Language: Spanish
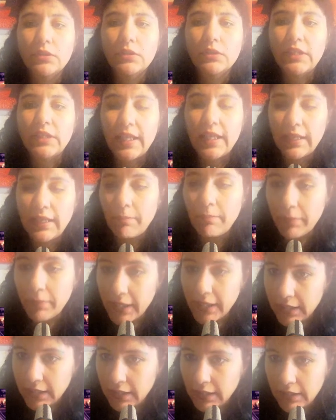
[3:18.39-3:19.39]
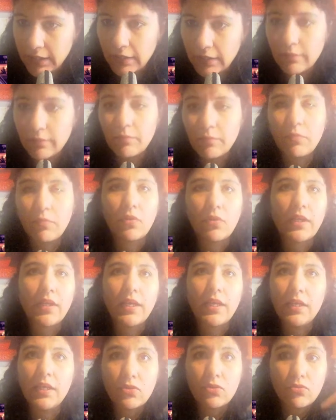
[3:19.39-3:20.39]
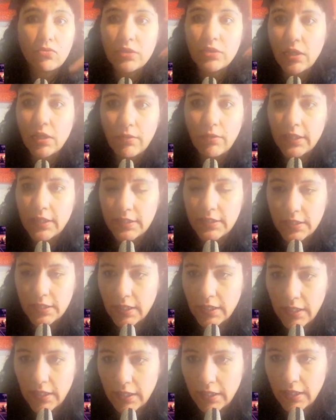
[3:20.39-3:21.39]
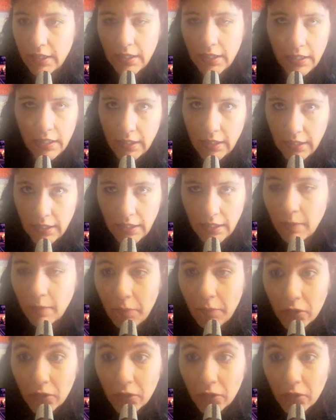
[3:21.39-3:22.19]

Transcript: que la pelen porque es un cero a la izquierda en Japón.